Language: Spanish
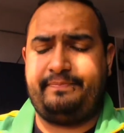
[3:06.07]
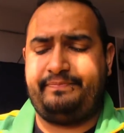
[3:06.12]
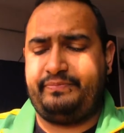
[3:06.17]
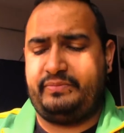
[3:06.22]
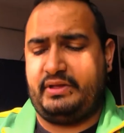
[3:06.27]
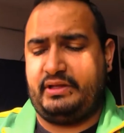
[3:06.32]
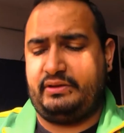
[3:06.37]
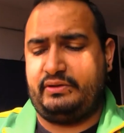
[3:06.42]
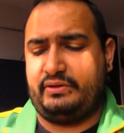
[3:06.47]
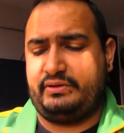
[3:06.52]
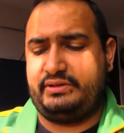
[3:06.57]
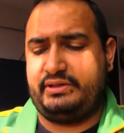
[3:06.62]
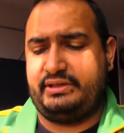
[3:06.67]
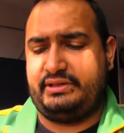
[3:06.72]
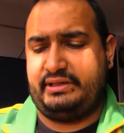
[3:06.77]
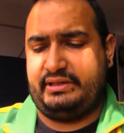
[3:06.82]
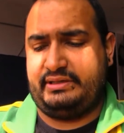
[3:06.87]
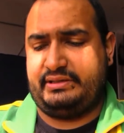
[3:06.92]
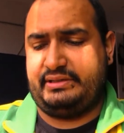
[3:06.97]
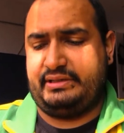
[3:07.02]
Entonces,
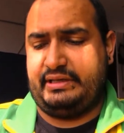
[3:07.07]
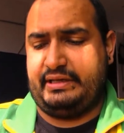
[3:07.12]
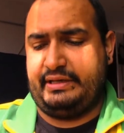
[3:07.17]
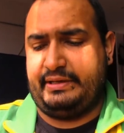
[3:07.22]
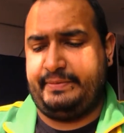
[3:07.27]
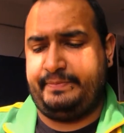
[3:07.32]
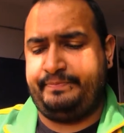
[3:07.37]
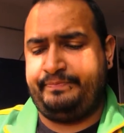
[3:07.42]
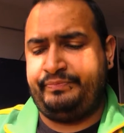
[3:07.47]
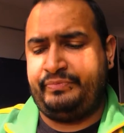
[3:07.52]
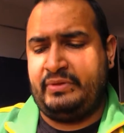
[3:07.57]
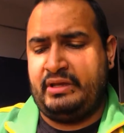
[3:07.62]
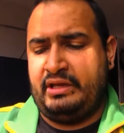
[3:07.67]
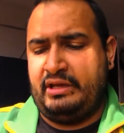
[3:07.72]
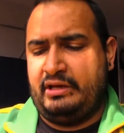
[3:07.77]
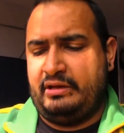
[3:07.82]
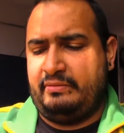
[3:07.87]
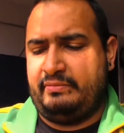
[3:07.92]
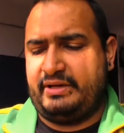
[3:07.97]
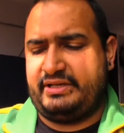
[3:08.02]
este,
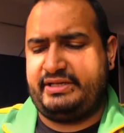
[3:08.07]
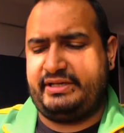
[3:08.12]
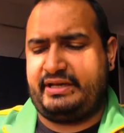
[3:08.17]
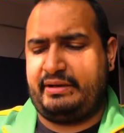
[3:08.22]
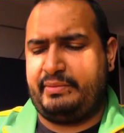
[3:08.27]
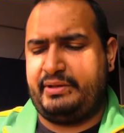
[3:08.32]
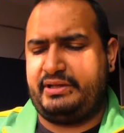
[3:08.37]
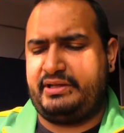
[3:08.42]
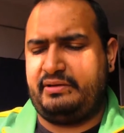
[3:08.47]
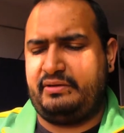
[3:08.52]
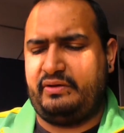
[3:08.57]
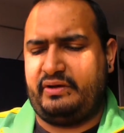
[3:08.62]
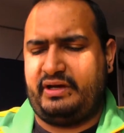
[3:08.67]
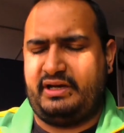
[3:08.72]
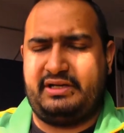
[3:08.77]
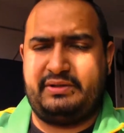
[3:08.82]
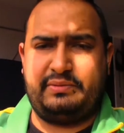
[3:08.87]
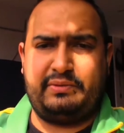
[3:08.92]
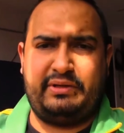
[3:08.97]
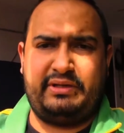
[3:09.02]
básicamente lo que
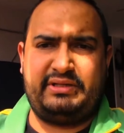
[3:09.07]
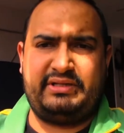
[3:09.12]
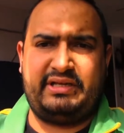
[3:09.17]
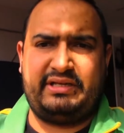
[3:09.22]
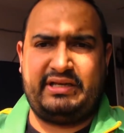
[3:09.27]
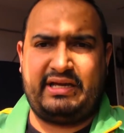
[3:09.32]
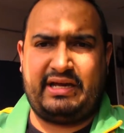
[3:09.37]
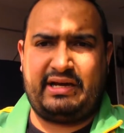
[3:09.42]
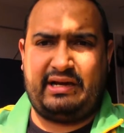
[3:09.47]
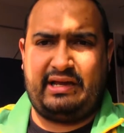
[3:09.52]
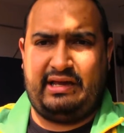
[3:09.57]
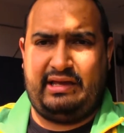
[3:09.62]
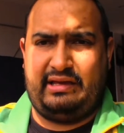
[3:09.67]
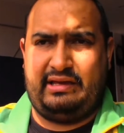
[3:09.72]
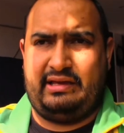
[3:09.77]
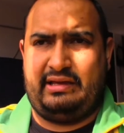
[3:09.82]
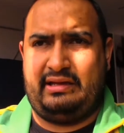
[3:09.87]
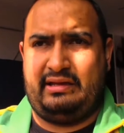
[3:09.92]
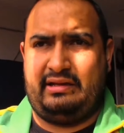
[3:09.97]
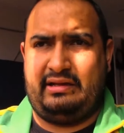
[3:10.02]
les voy a enseñar
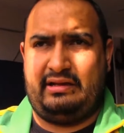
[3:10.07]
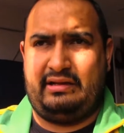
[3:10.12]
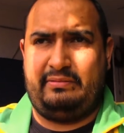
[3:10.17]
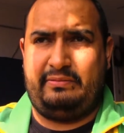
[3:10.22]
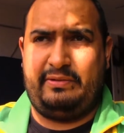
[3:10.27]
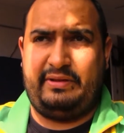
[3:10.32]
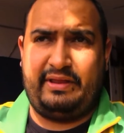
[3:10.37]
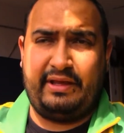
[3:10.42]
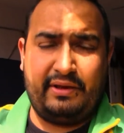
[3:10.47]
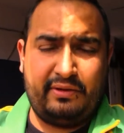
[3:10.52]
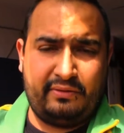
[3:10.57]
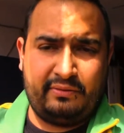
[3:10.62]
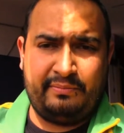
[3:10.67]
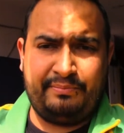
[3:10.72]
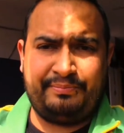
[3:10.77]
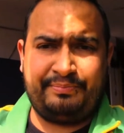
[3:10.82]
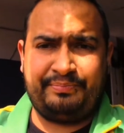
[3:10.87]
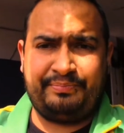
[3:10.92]
en el video